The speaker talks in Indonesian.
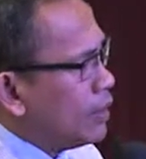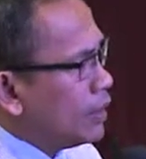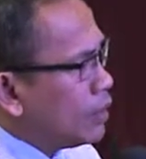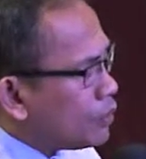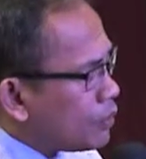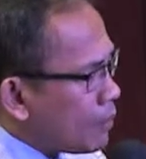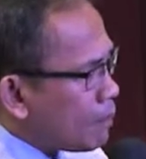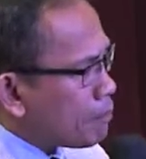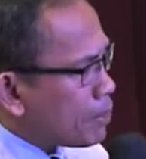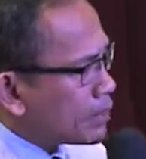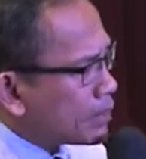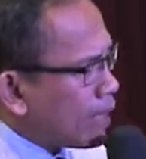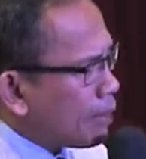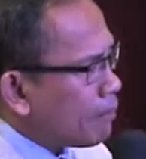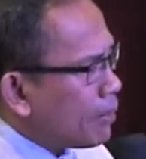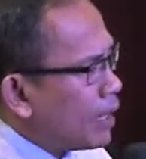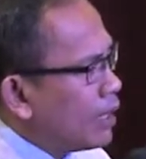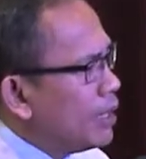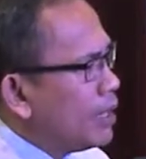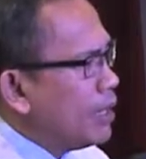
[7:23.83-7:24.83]
Itu yang
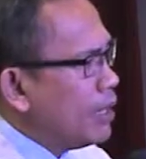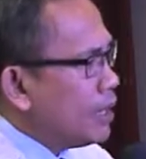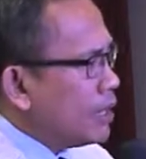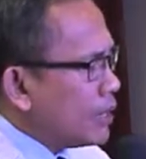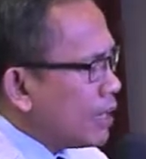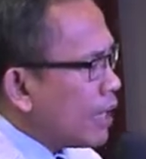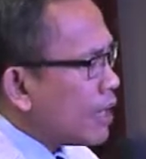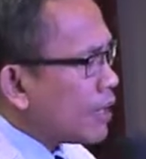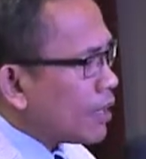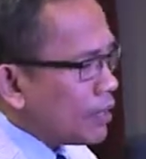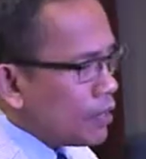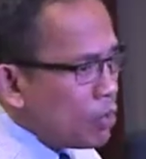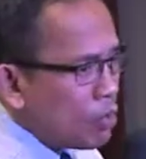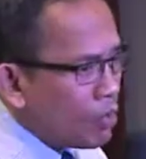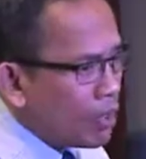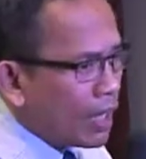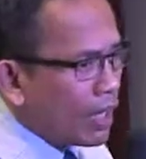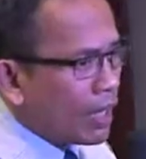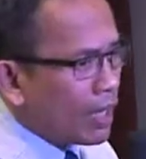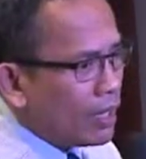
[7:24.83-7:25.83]
pertama. Yang
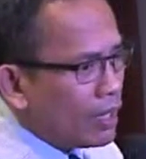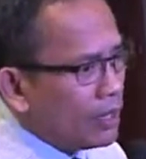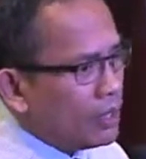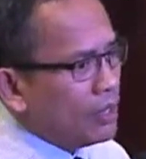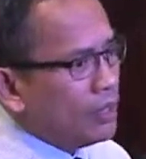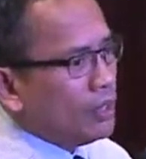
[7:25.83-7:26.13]
kedua,